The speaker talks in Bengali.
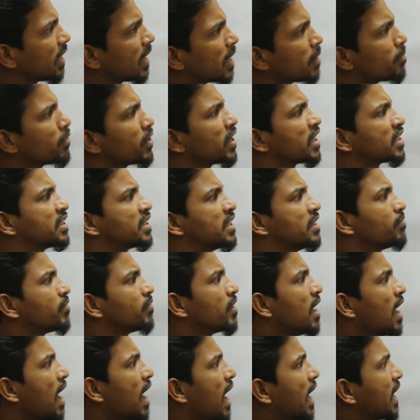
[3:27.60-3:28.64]
এরপরে আসি
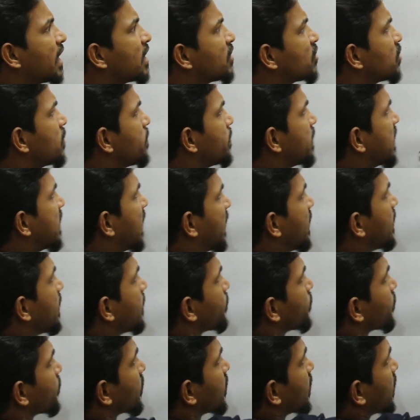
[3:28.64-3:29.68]
আরেকজন বিজ্ঞানী
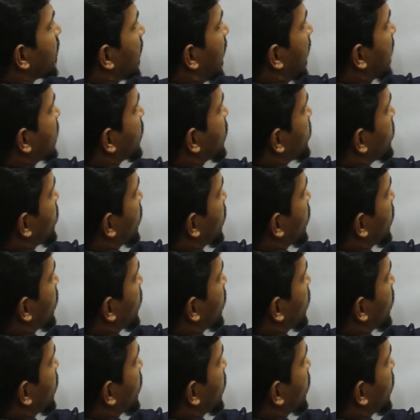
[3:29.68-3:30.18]
একজন